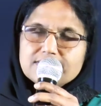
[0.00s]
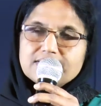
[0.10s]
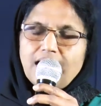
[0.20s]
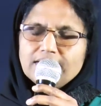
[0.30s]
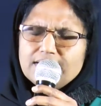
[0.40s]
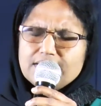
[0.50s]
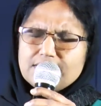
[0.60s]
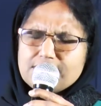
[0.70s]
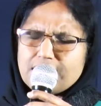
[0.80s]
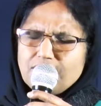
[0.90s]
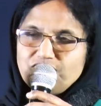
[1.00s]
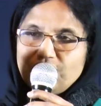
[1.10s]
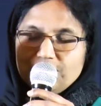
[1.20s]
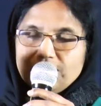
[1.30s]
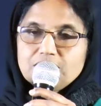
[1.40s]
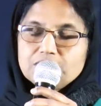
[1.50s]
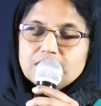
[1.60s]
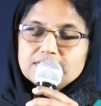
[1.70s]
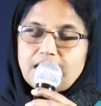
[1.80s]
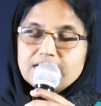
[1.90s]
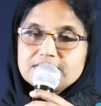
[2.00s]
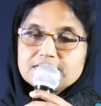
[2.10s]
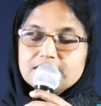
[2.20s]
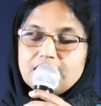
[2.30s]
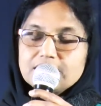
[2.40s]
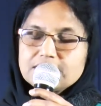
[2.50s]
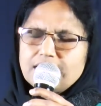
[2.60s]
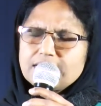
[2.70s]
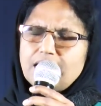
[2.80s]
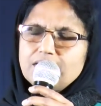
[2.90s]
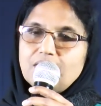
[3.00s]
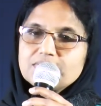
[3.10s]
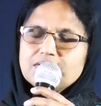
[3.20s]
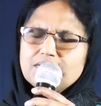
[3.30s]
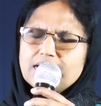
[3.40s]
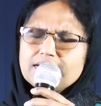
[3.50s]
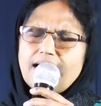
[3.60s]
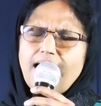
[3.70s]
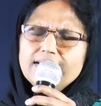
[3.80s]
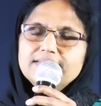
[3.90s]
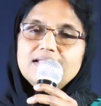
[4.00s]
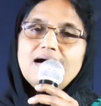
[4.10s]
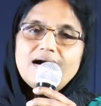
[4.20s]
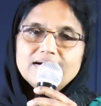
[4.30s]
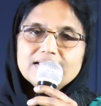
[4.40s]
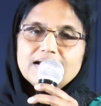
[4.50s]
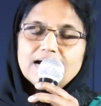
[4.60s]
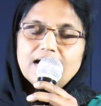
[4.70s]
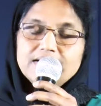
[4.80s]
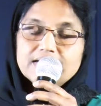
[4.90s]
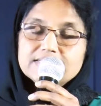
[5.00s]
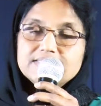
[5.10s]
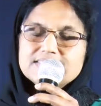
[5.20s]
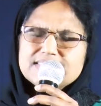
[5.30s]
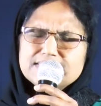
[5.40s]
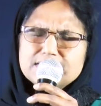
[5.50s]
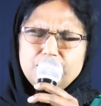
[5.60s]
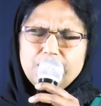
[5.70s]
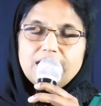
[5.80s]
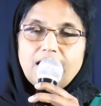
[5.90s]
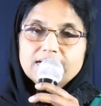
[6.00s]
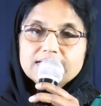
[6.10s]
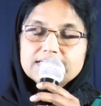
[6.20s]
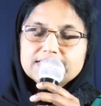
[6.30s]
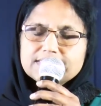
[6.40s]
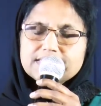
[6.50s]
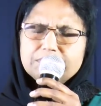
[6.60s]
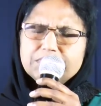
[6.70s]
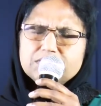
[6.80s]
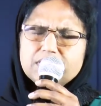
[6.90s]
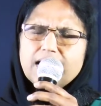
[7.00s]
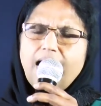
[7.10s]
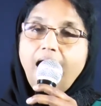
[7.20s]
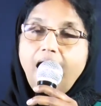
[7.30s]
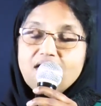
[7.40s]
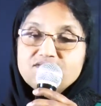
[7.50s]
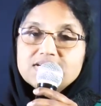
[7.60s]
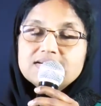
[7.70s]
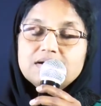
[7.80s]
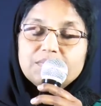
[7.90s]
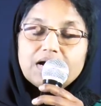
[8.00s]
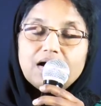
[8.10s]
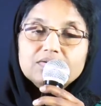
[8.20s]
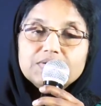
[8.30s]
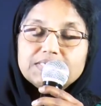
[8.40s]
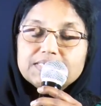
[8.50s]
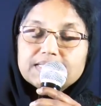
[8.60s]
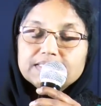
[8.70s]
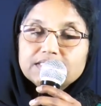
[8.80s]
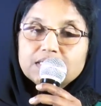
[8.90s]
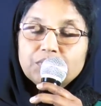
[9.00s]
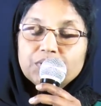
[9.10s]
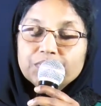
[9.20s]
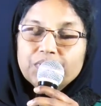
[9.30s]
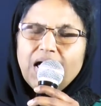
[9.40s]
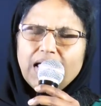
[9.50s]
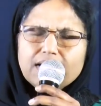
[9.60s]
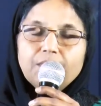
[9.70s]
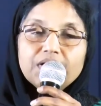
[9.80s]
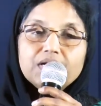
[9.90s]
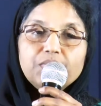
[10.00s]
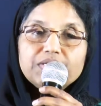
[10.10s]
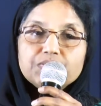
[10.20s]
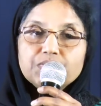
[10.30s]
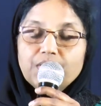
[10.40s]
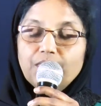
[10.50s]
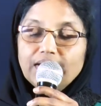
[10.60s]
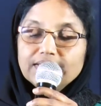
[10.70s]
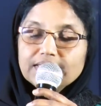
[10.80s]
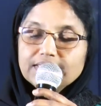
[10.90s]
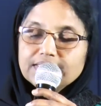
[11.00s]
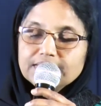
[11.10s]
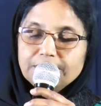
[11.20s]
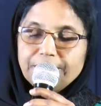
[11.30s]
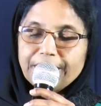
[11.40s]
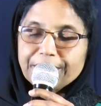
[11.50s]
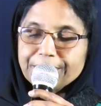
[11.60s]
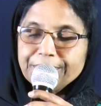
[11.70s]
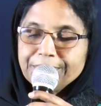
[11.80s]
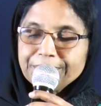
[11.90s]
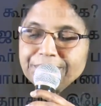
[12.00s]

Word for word: சாத்தான் எவ்வளவுதான் குற்றம் சாட்டு சாட்டினாலும் அவர் சொல்கிறார் நான் இதெல்லாம் ஆணியில் ஆணி அடிச்சிட்டேன் சிலுவையில் ஆணி அடிச்சிட்டேன் அப்படின்னு சொல்லி அவர் நமக்காக வெற்றி சிறந்ததன் மூலம் நமக்கு வெற்றியுள்ள வாழ்க்கை இருக்கிறதுன்னு பார்க்குறோம்